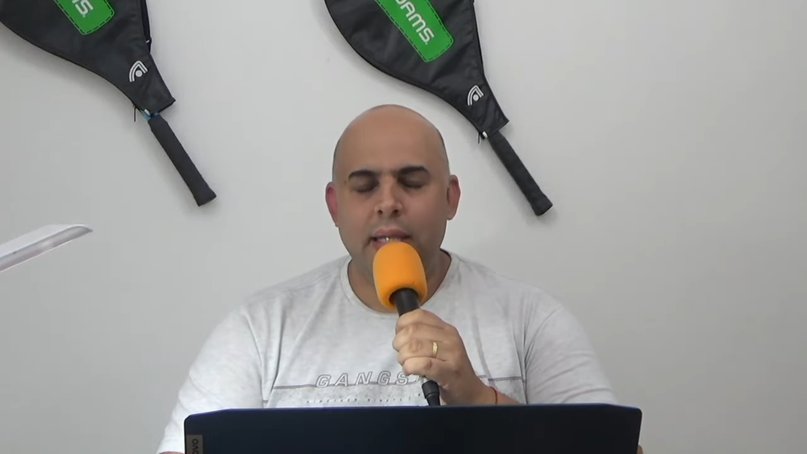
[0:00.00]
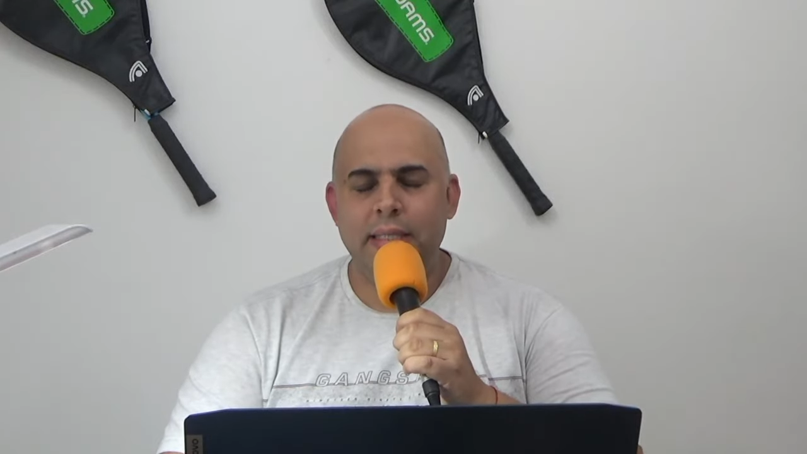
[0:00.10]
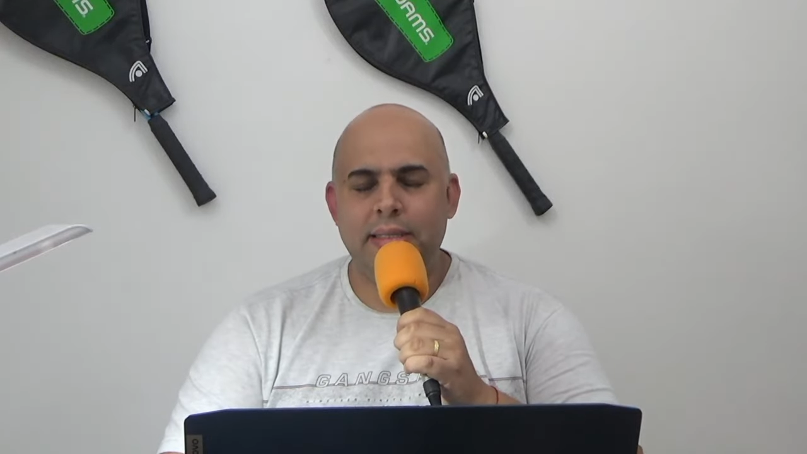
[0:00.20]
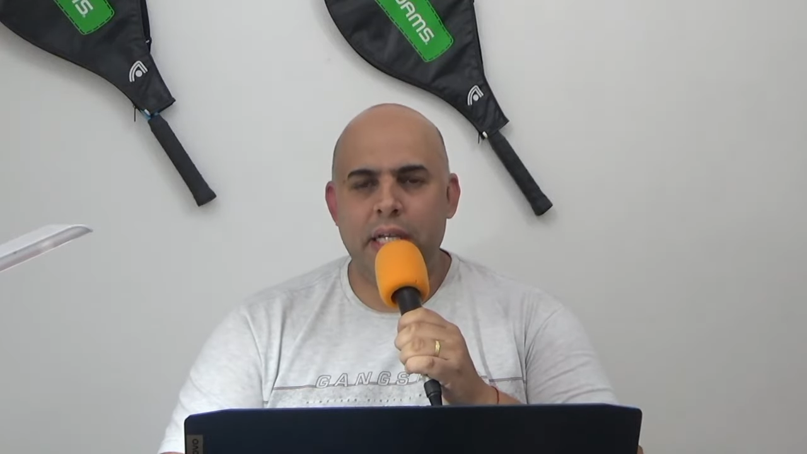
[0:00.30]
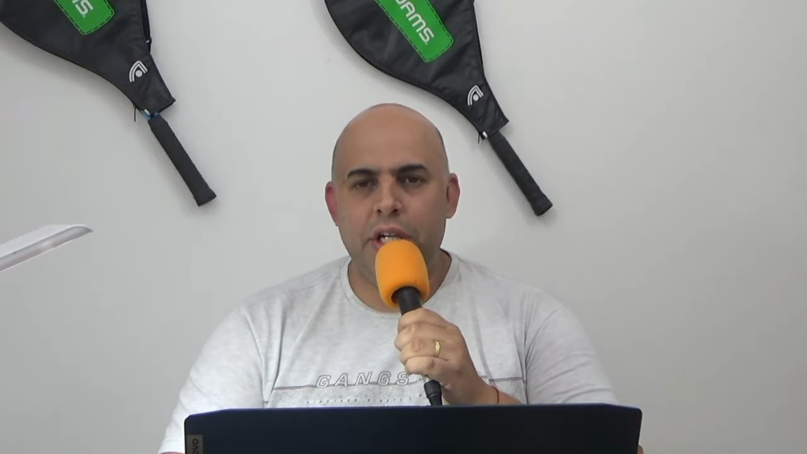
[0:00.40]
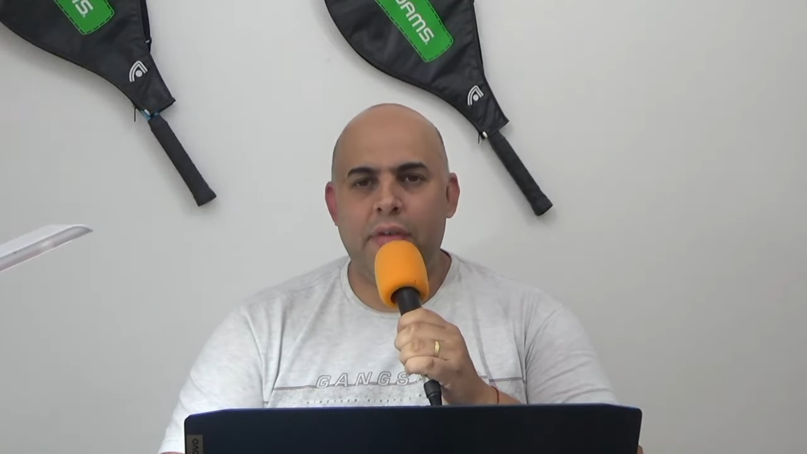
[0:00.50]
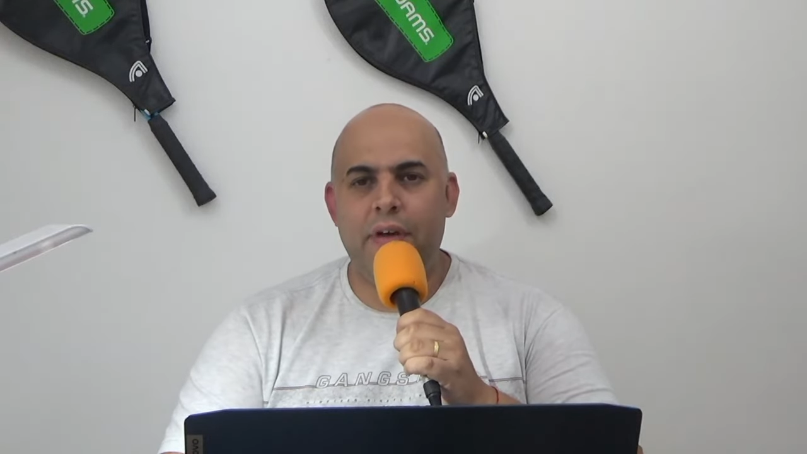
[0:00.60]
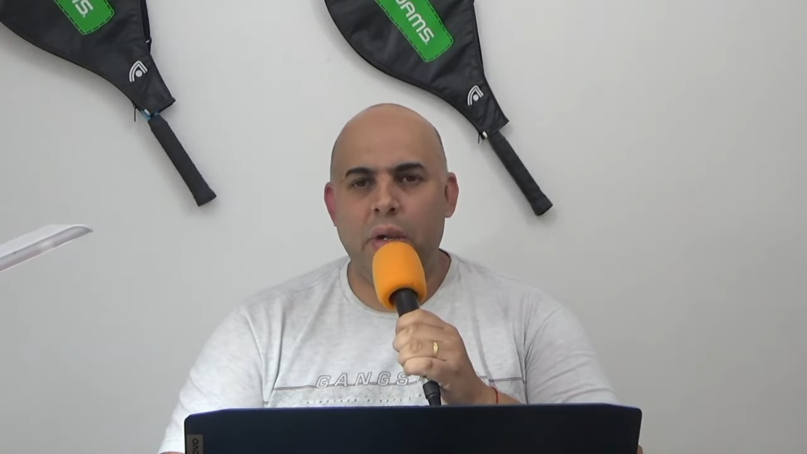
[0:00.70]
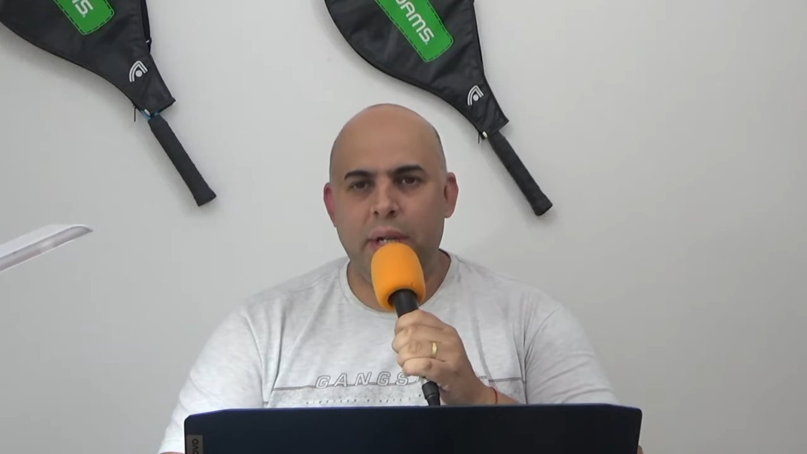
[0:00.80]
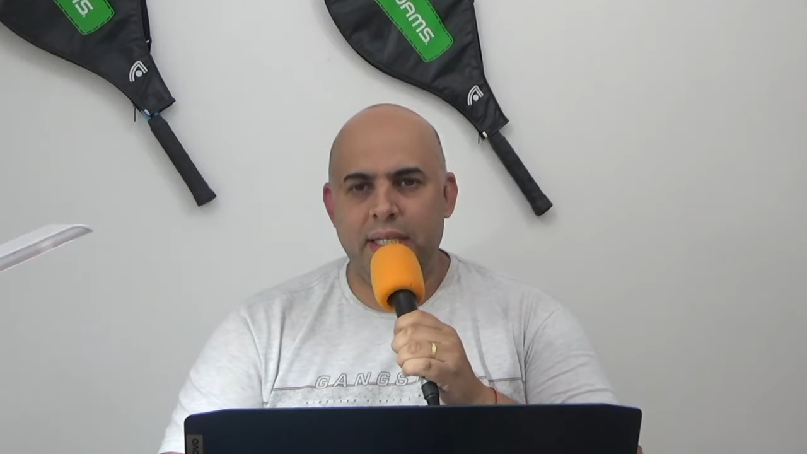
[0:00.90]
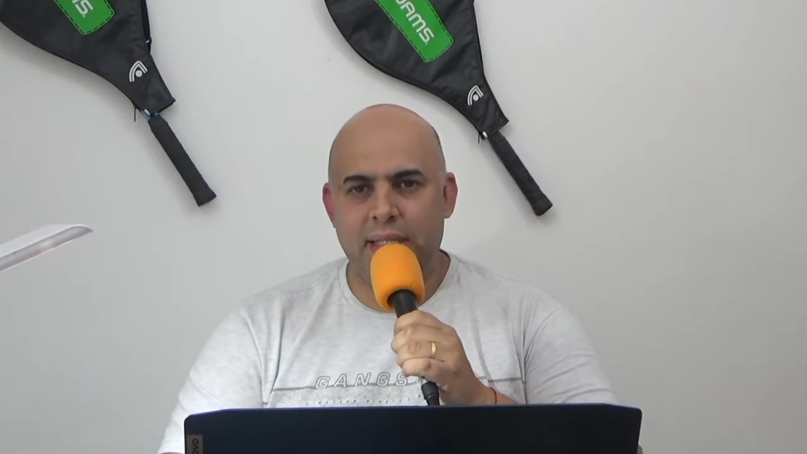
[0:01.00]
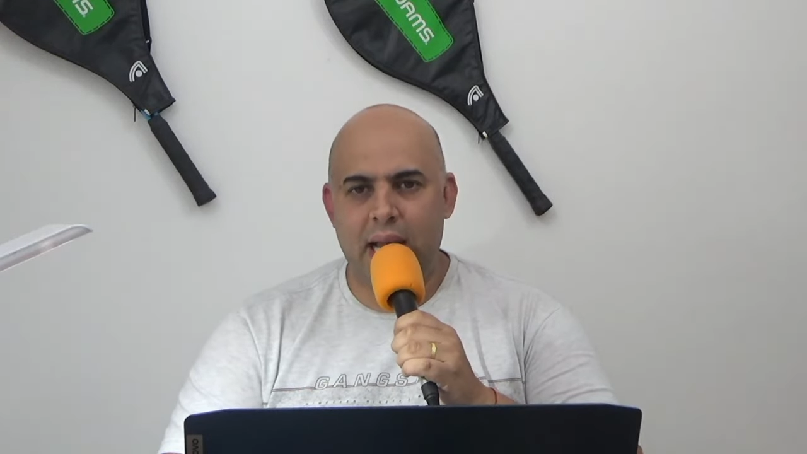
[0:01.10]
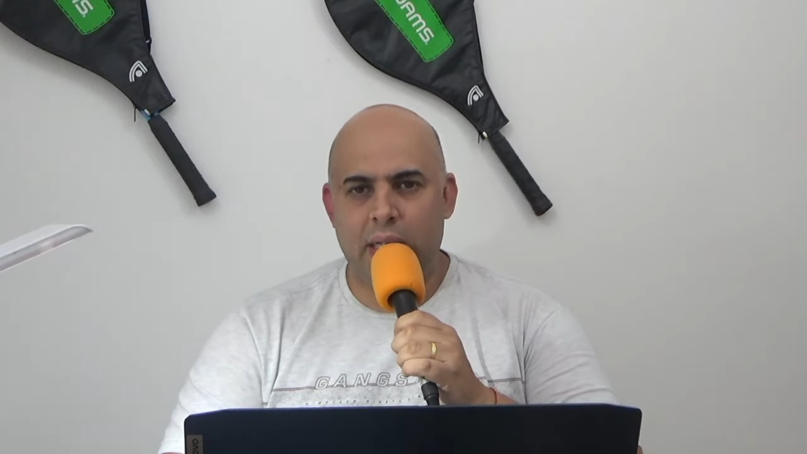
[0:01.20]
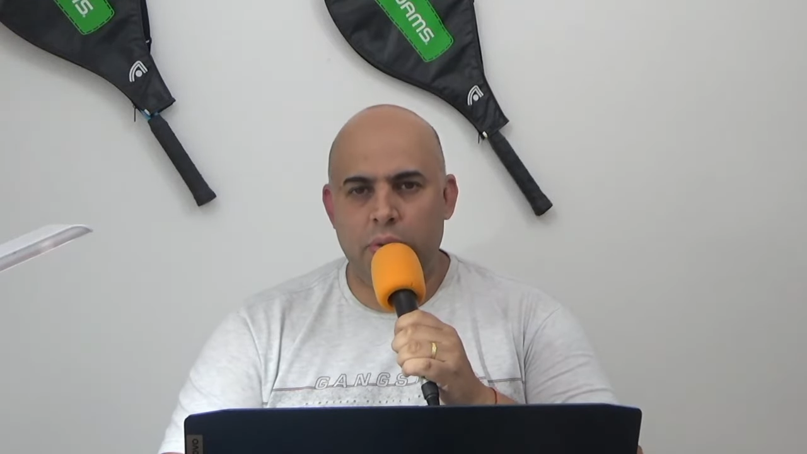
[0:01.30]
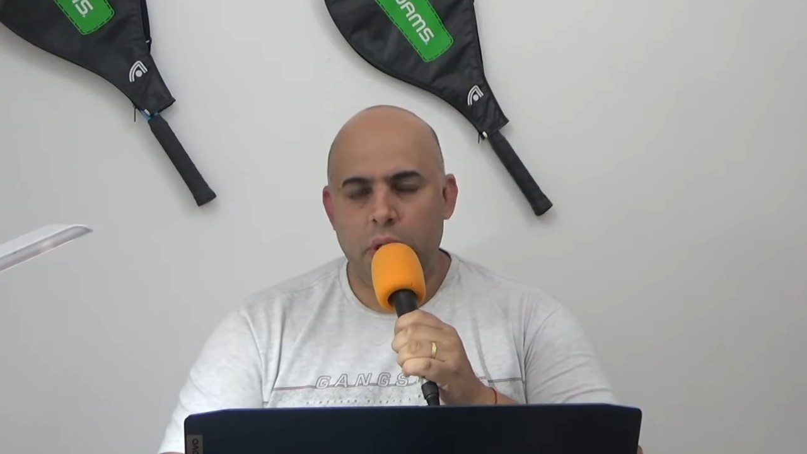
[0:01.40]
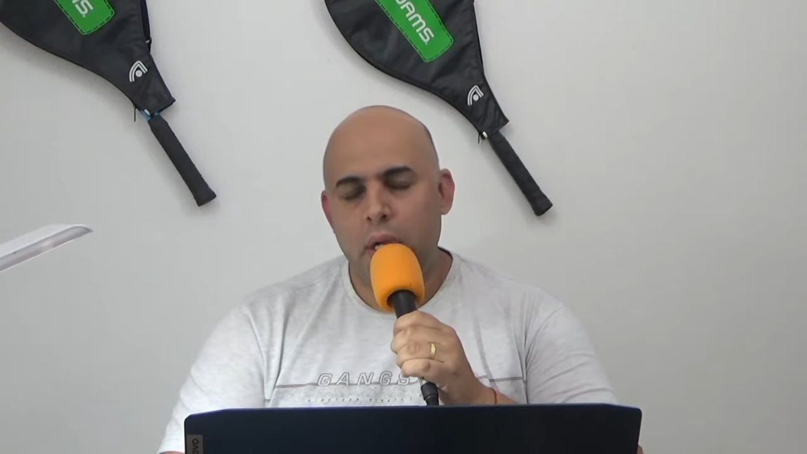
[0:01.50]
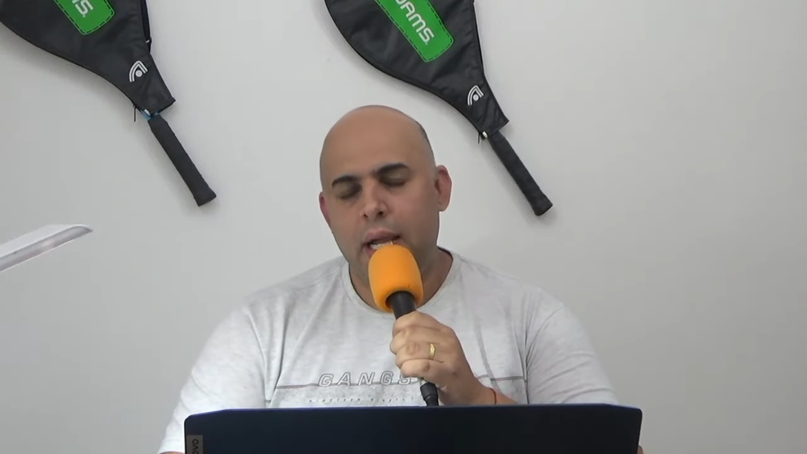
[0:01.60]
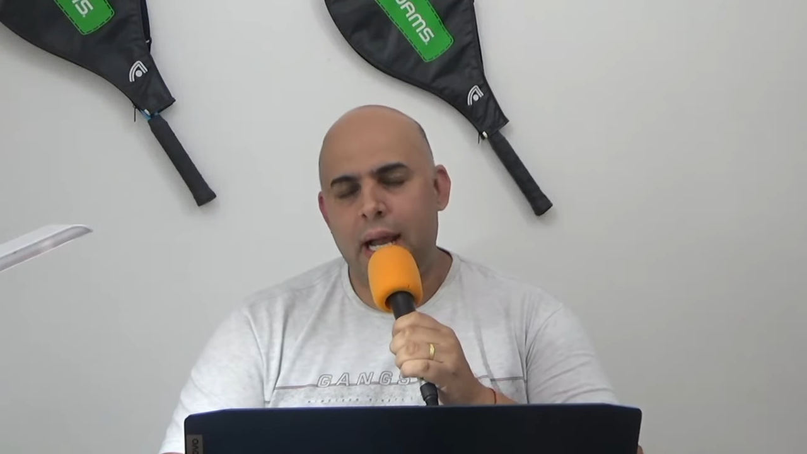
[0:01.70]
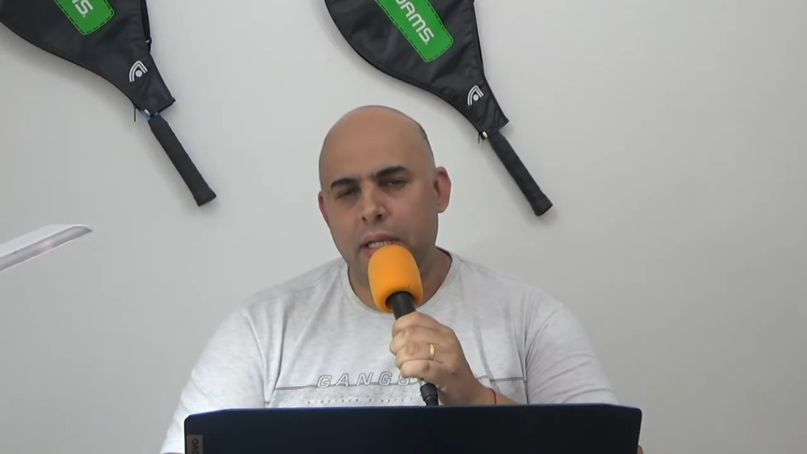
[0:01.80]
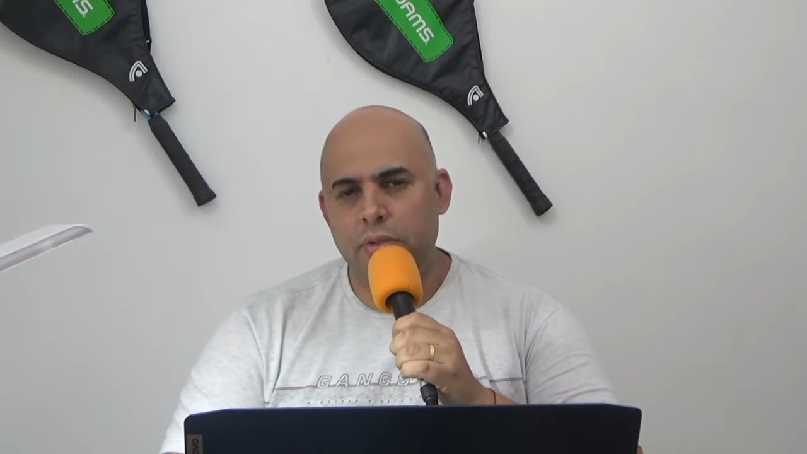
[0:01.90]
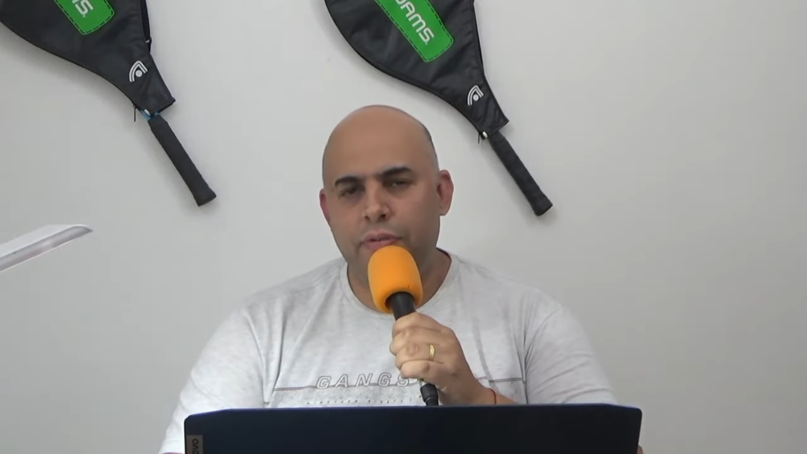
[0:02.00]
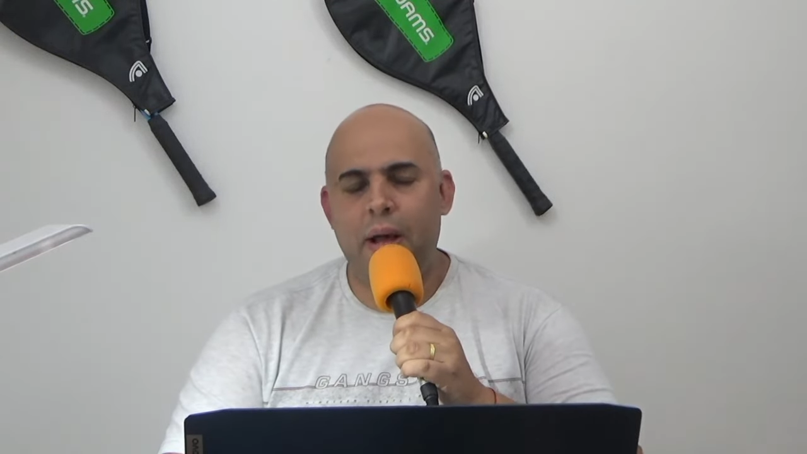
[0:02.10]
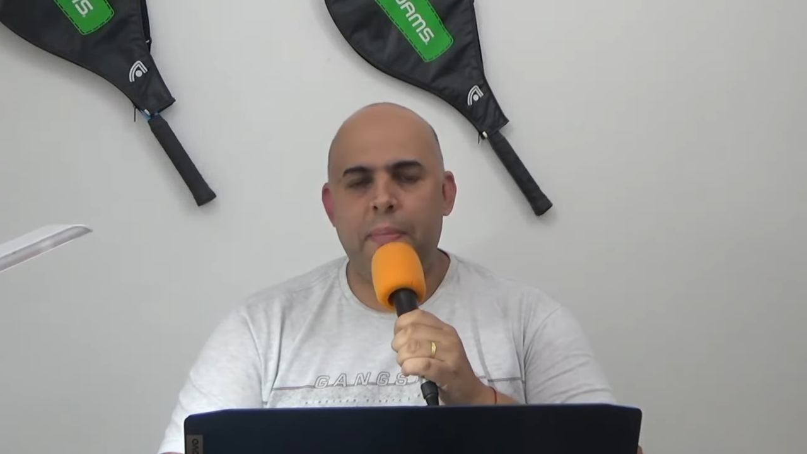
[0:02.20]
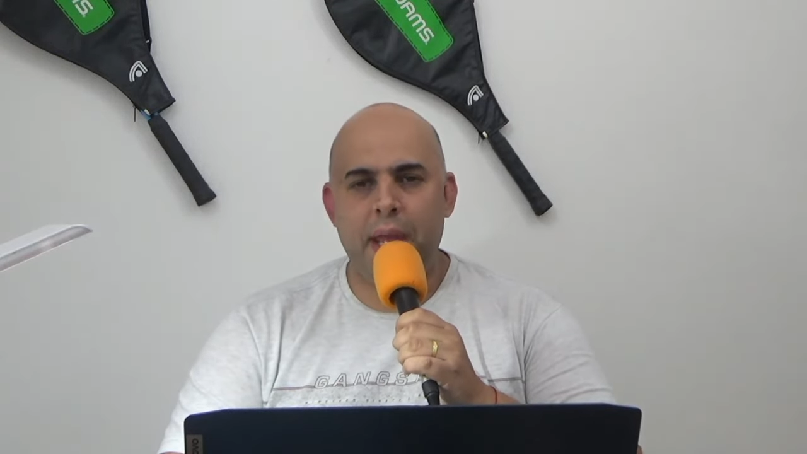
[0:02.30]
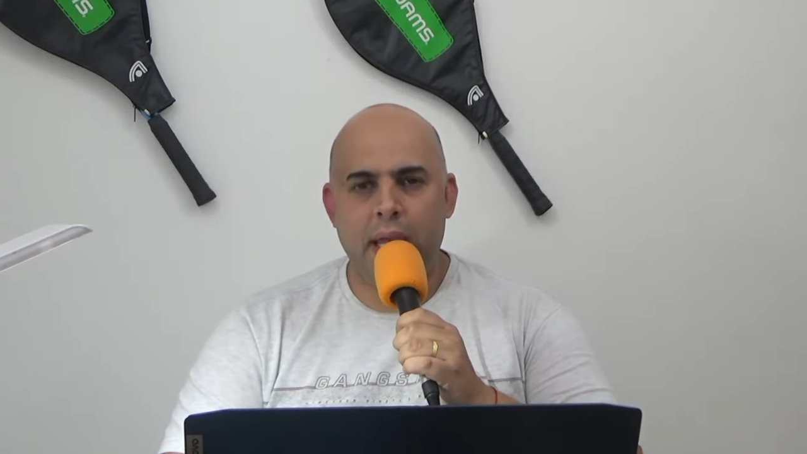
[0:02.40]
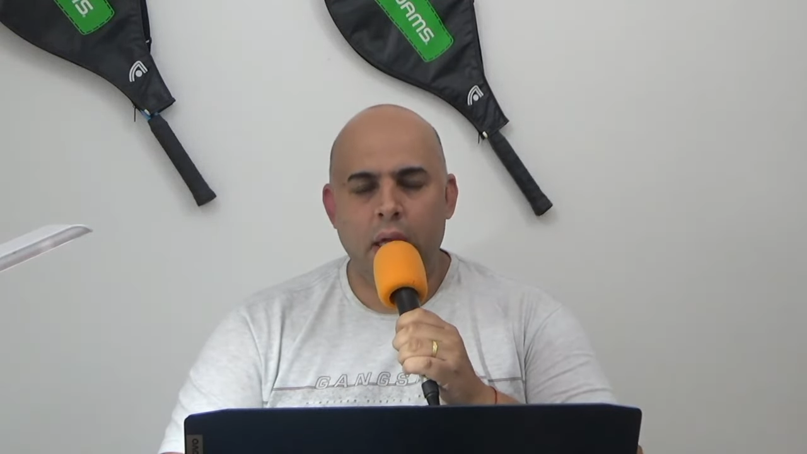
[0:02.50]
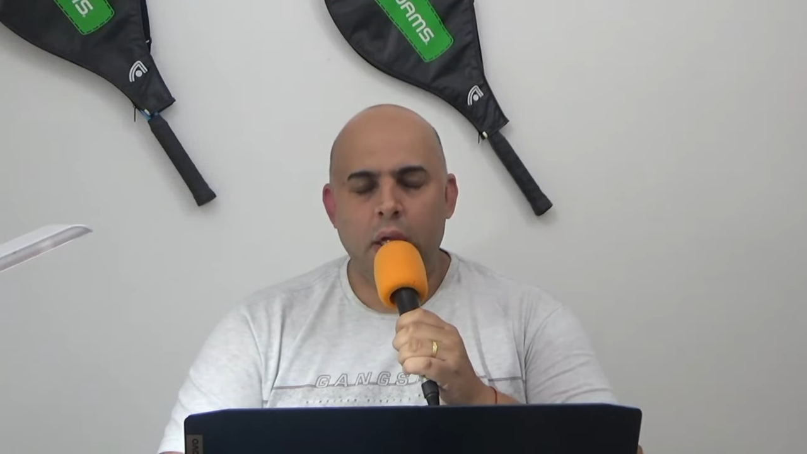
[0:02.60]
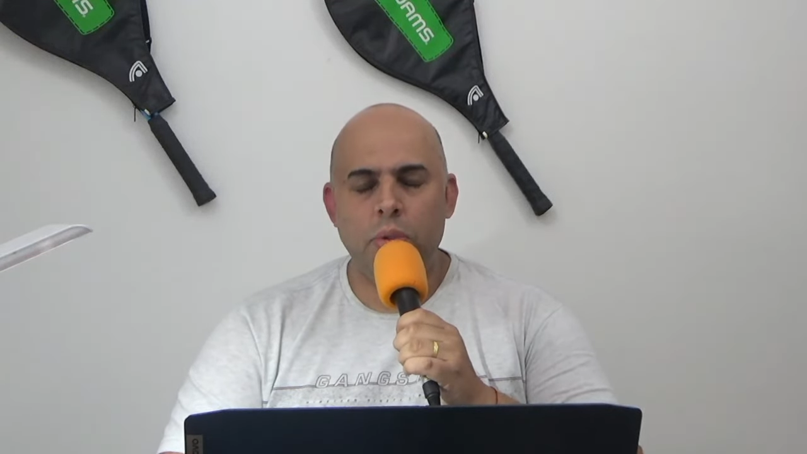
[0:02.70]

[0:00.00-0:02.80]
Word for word: seja valorizado caso vá bem